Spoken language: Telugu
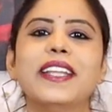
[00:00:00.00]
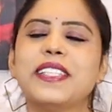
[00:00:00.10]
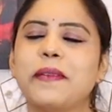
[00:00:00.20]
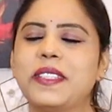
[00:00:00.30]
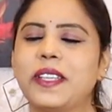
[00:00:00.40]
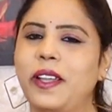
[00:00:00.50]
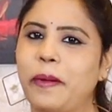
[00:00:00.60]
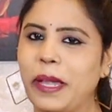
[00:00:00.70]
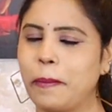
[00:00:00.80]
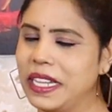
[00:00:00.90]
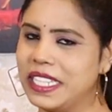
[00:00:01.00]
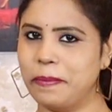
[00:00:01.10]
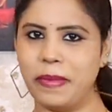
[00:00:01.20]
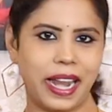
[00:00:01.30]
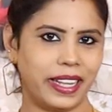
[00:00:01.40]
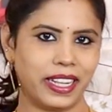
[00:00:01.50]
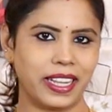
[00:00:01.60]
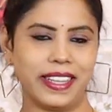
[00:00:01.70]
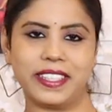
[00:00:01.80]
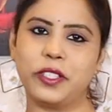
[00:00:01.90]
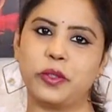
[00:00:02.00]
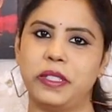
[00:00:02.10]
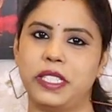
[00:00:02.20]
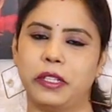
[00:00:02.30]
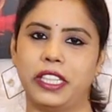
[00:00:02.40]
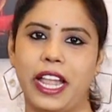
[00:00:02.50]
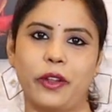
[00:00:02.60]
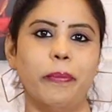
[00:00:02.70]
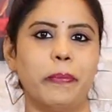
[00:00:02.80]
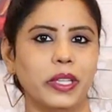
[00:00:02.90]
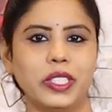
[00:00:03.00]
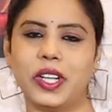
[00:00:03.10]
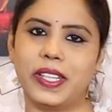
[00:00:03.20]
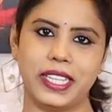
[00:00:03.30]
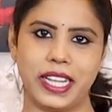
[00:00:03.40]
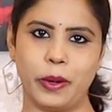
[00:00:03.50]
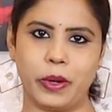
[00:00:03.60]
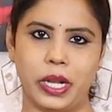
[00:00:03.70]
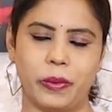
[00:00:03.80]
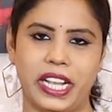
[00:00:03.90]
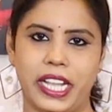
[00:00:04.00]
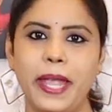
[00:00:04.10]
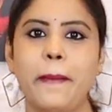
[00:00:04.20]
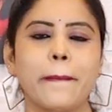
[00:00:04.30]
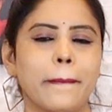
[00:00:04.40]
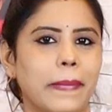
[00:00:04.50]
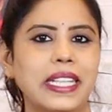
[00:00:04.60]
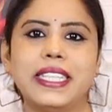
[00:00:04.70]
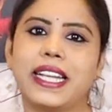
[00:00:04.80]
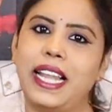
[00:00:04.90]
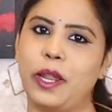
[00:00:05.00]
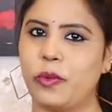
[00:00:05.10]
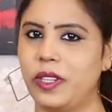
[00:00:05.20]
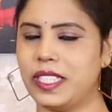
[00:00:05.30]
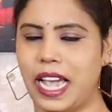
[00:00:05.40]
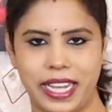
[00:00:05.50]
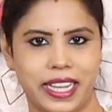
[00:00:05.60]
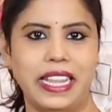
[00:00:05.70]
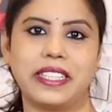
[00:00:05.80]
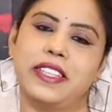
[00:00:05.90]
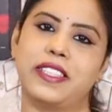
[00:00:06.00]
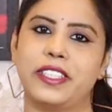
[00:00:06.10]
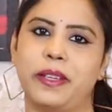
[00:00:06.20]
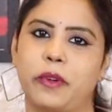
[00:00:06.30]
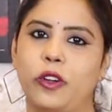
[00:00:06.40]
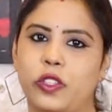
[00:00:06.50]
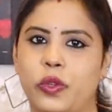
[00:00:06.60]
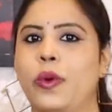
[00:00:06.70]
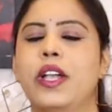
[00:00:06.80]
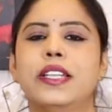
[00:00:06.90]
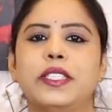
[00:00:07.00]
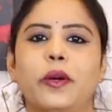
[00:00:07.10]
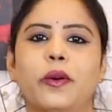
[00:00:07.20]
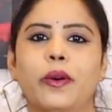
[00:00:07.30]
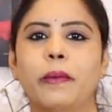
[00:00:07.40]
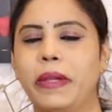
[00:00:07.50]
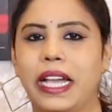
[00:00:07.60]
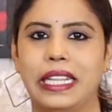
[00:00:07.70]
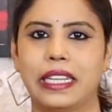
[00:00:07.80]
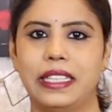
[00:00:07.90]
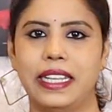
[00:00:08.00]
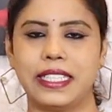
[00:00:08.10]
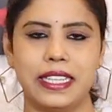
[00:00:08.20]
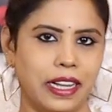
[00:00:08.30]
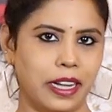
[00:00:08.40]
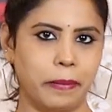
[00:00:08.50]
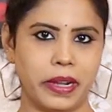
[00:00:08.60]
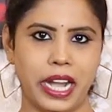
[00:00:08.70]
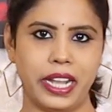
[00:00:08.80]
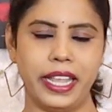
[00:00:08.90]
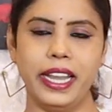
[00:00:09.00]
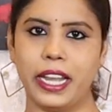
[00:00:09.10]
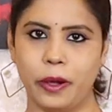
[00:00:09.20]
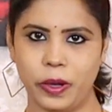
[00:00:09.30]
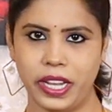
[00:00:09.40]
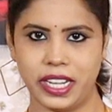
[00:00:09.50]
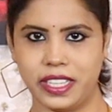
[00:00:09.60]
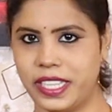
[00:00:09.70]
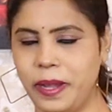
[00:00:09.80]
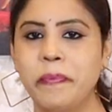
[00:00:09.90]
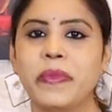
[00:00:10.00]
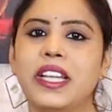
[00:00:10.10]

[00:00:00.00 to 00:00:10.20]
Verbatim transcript: ఈ రోజు ఎపిసోడ్ లో మీకు మంచి బ్రాండెడ్ కలెక్షన్ చూపించబోతున్నాను ప్యూర్ జార్జెట్ లో ఉన్నటువంటి మంచి కలర్ఫుల్ శారీ కలెక్షన్స్ అని చెప్పుకోవచ్చు సో మీ అందరికీ తెలిసిన బ్రాండే లవ్లీ అనేసి